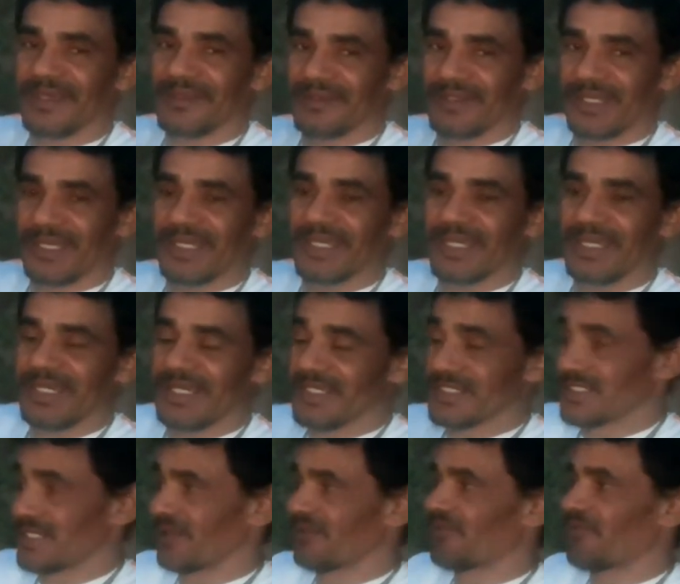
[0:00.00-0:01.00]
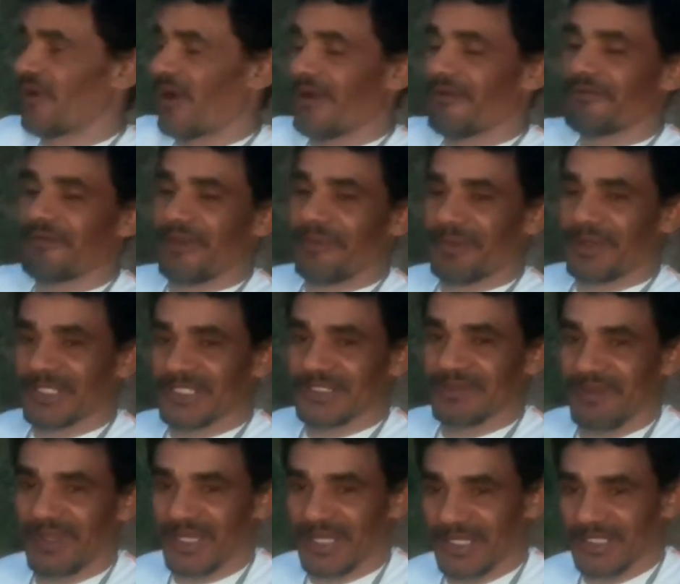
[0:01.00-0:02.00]
Né? Se for a fêmea que
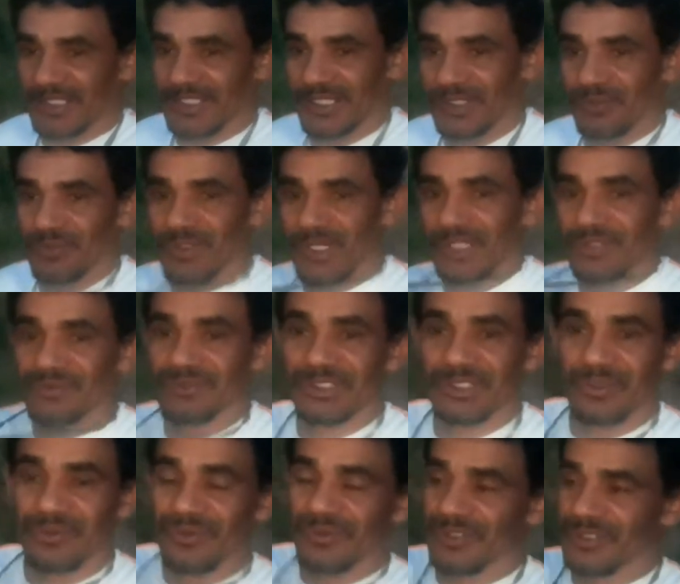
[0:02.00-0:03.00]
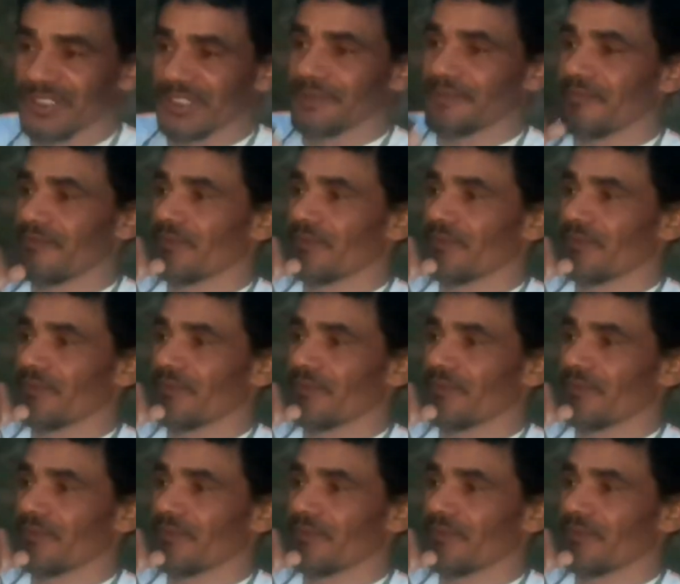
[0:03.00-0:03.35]
estiver cantando o canto de cruza,